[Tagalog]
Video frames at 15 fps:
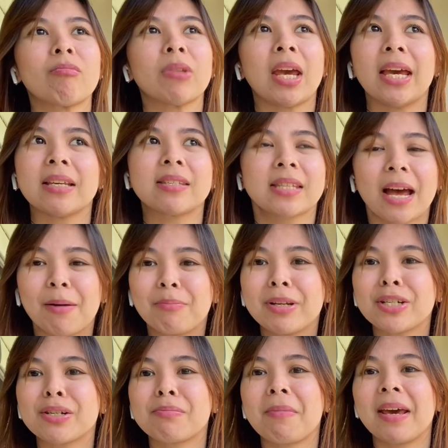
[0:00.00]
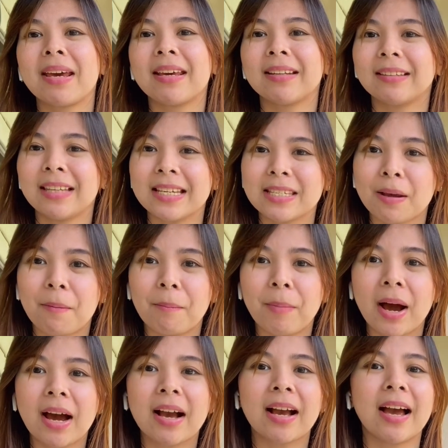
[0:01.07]
establishment, isang
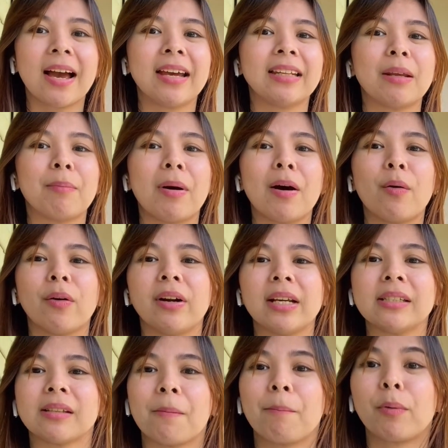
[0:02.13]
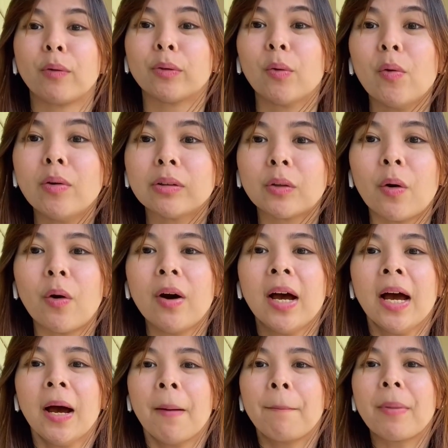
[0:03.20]
bagay, ba diba? Or isang produkto,
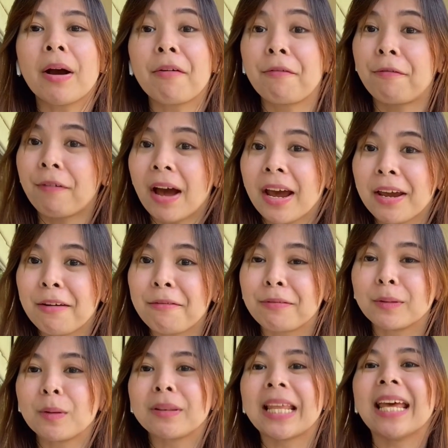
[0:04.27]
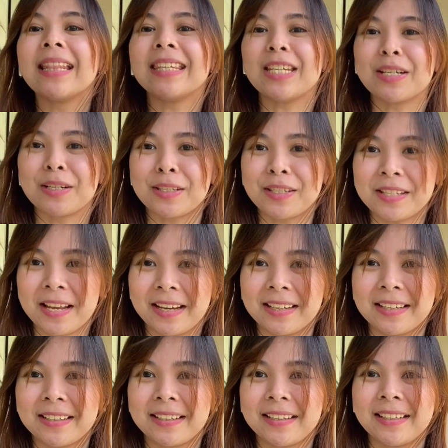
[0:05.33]
pag 5 to 10 years na.
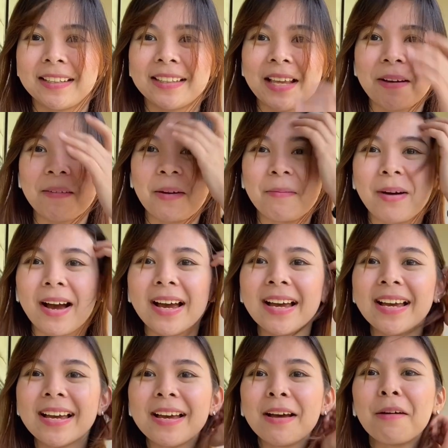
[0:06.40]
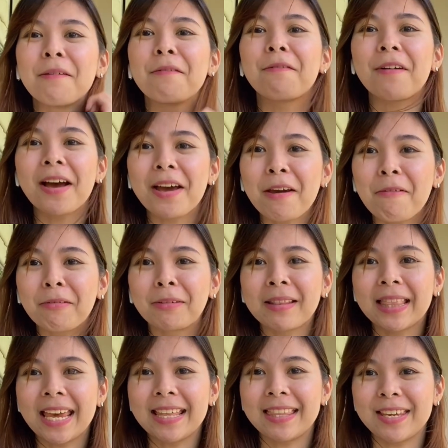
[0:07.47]
Tama ba? 5 to
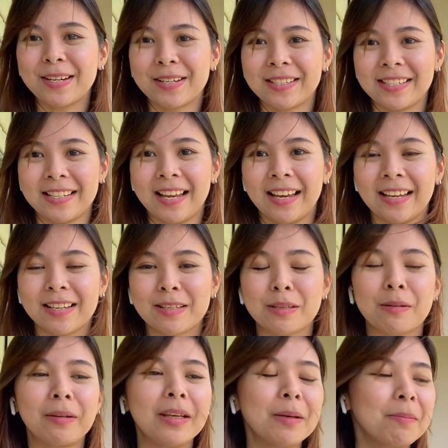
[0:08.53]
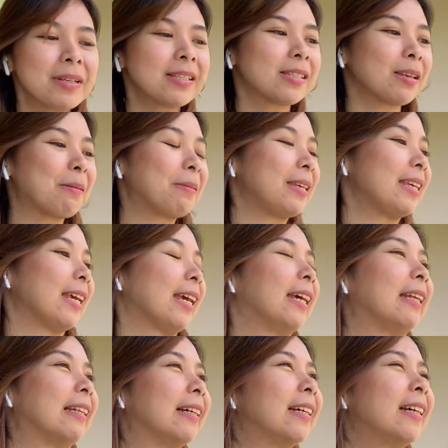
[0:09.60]
10 years So, ibig
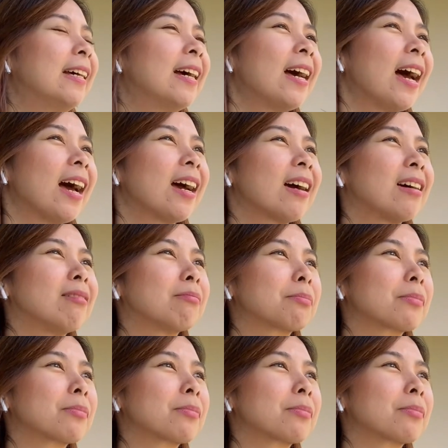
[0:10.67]
sabihin, um,